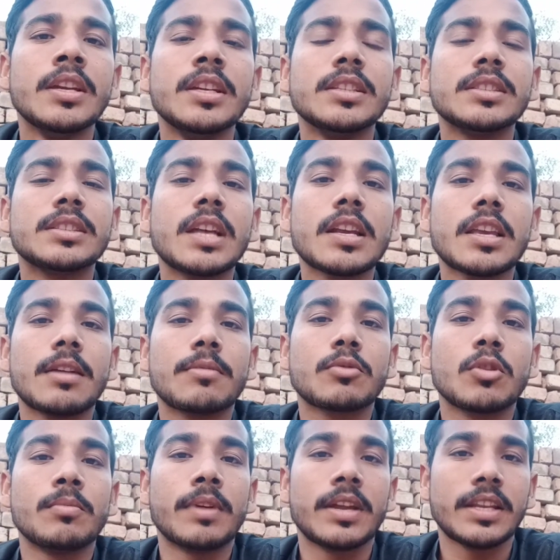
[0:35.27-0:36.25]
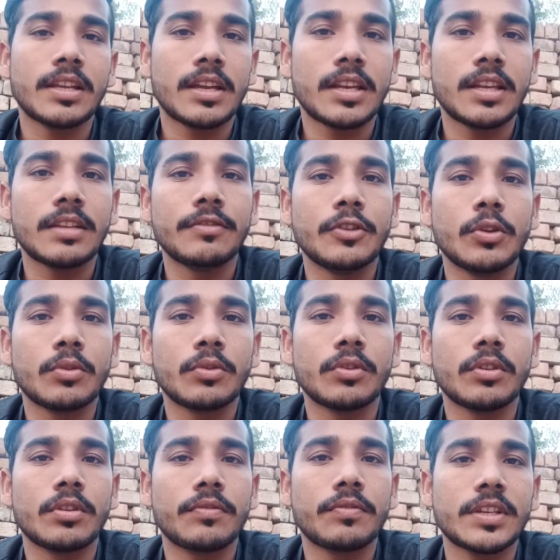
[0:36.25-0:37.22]
ताकि आपको हमारी हर नई वीडियो की
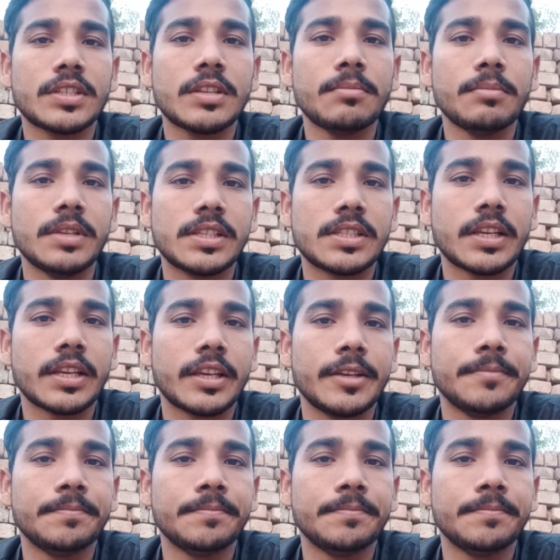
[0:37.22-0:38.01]
नोटिफिकेशन मिल सके